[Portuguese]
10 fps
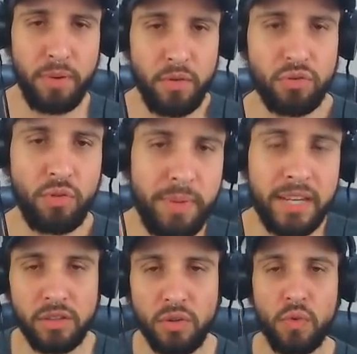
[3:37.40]
Eu tô
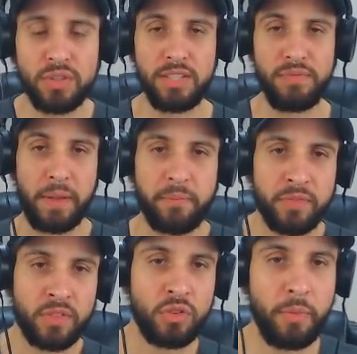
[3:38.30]
brincando com vocês, velho.
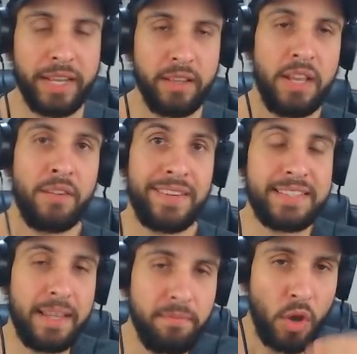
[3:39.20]
Tô brincando. Vai
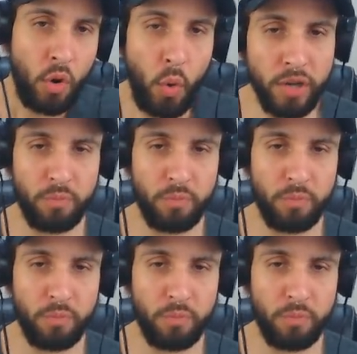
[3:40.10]
ser 8